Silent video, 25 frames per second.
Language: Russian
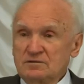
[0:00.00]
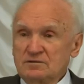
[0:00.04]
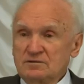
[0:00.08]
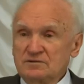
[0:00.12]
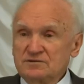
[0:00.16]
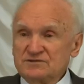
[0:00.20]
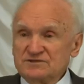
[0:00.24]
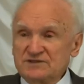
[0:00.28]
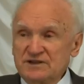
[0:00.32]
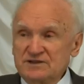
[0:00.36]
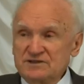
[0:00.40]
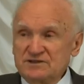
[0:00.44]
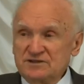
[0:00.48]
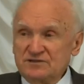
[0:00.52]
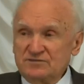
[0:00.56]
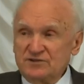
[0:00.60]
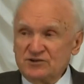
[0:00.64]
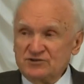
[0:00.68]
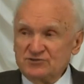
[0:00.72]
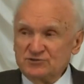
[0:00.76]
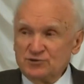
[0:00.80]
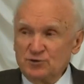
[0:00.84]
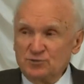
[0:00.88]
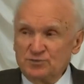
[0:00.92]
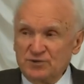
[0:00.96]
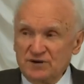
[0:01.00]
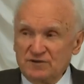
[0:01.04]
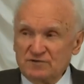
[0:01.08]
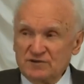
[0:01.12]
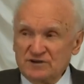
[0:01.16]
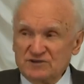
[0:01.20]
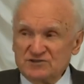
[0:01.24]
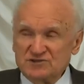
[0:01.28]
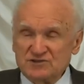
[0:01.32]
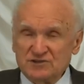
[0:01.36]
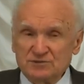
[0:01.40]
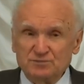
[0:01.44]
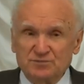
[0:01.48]
Вы знаете, во что
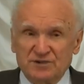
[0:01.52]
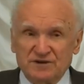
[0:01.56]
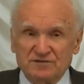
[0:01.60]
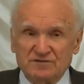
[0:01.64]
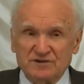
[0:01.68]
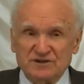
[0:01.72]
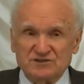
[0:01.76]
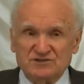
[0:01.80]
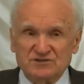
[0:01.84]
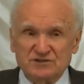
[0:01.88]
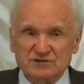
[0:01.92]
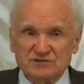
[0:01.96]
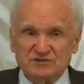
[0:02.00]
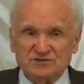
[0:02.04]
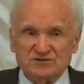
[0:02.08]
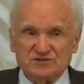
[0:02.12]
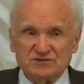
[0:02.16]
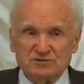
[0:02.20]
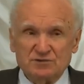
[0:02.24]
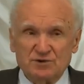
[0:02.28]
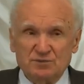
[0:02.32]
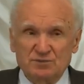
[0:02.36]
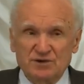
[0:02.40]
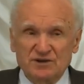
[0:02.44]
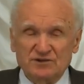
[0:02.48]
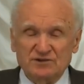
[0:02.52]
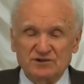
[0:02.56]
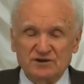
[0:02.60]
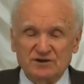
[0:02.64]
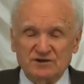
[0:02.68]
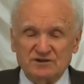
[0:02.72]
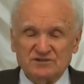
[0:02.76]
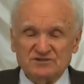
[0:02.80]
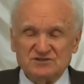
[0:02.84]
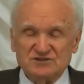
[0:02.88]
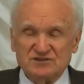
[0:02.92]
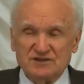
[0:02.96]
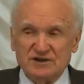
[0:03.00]
превратилось современное
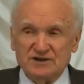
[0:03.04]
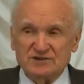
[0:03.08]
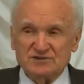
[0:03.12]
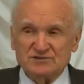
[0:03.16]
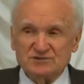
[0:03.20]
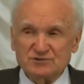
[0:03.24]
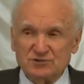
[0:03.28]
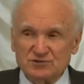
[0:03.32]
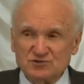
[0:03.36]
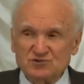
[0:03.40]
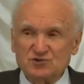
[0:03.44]
христианство,